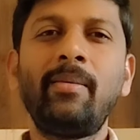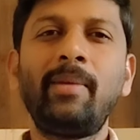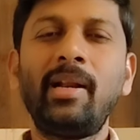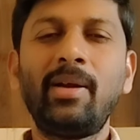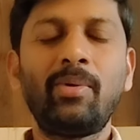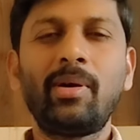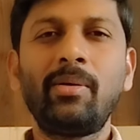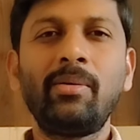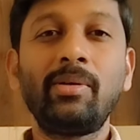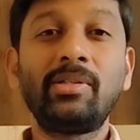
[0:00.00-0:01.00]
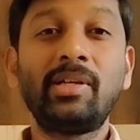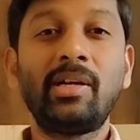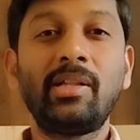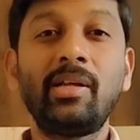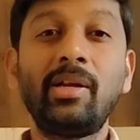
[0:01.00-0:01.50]
మల్లయ్య ఉంటాడు ఒక
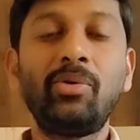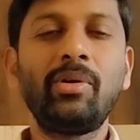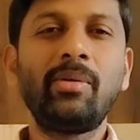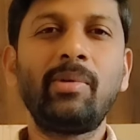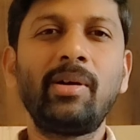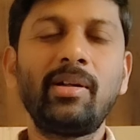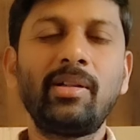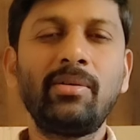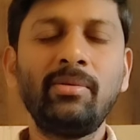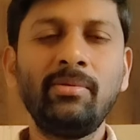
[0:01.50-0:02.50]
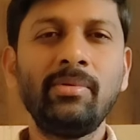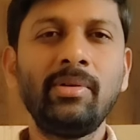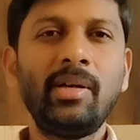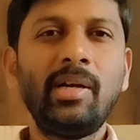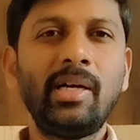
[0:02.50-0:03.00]
చాలా ధనికుడు అనమాట అతను
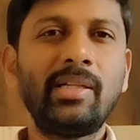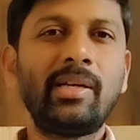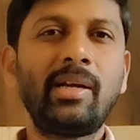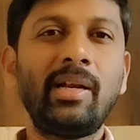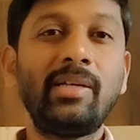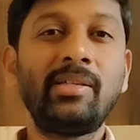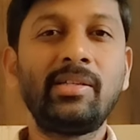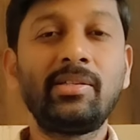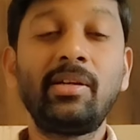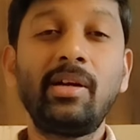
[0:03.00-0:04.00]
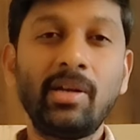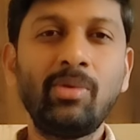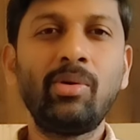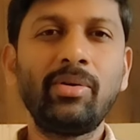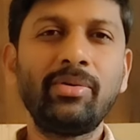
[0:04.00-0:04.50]
అతనికి లైసెన్స్డ్
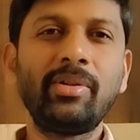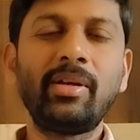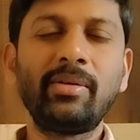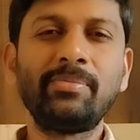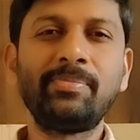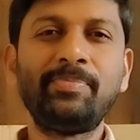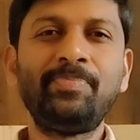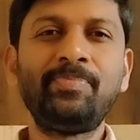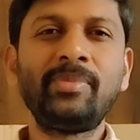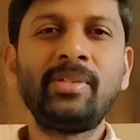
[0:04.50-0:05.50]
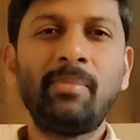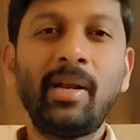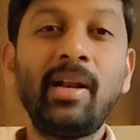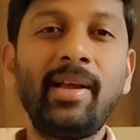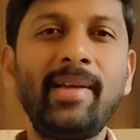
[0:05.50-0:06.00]
గన్ కూడా ఉంది
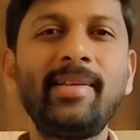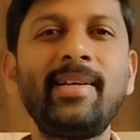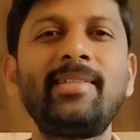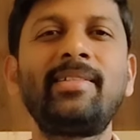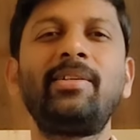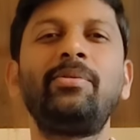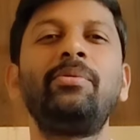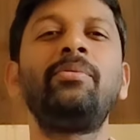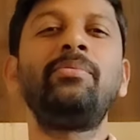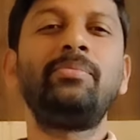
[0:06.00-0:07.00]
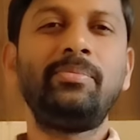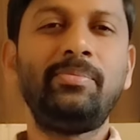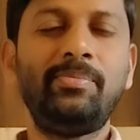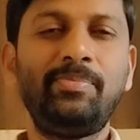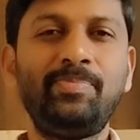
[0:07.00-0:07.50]
మల్లయ్య ఏం చేస్తాడు
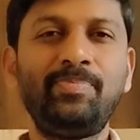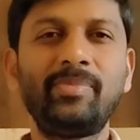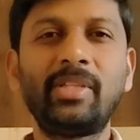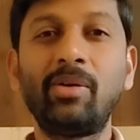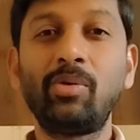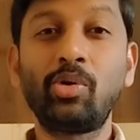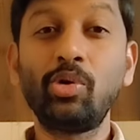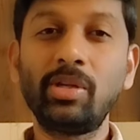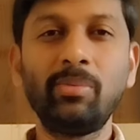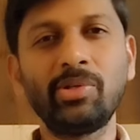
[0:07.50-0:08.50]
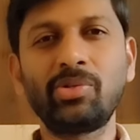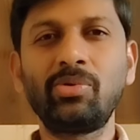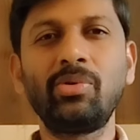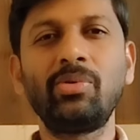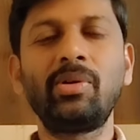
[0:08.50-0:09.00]
తను కోతిని
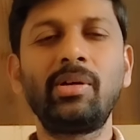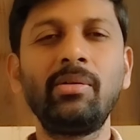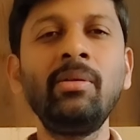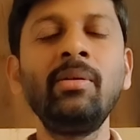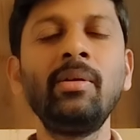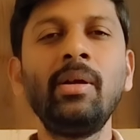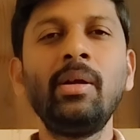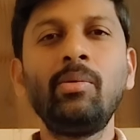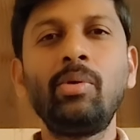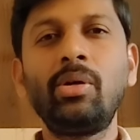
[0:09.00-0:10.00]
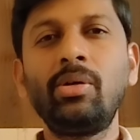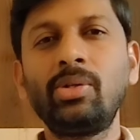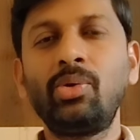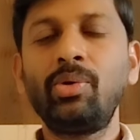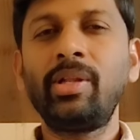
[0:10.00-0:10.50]
పెంచుకుంటూ ఉంటాడు ఓ
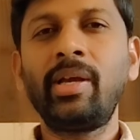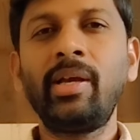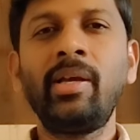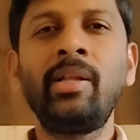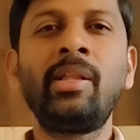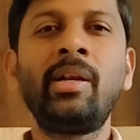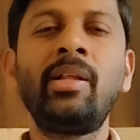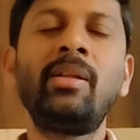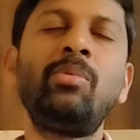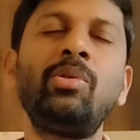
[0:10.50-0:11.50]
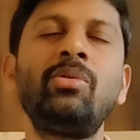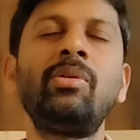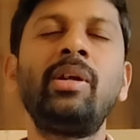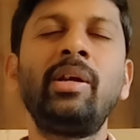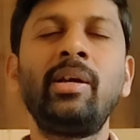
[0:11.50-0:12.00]
రోజు కోతికి తను
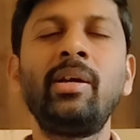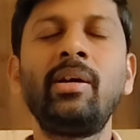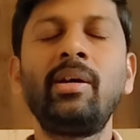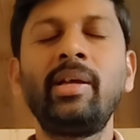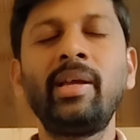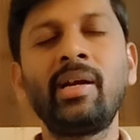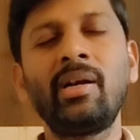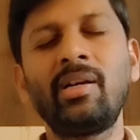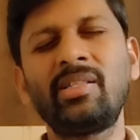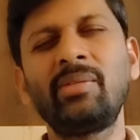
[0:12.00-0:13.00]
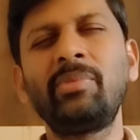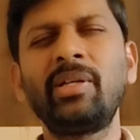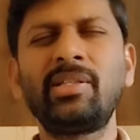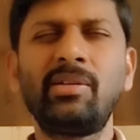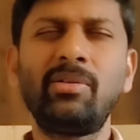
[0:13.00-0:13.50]
నిద్రపోతుంటే ఆ ఈగలు డిస్టర్బ్
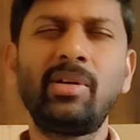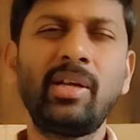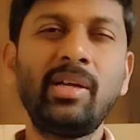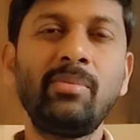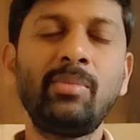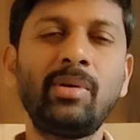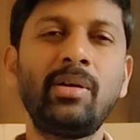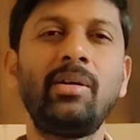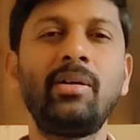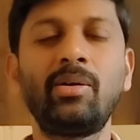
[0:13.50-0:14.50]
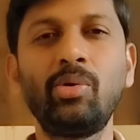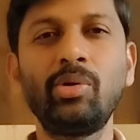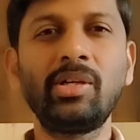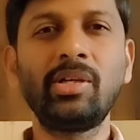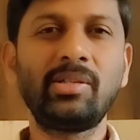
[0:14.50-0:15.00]
చేస్తూ ఉంటాయి బా
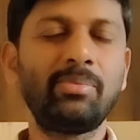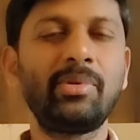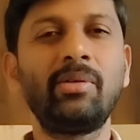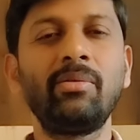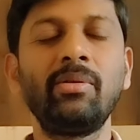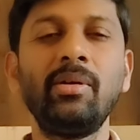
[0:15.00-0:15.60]
కోతి చెప్తాడు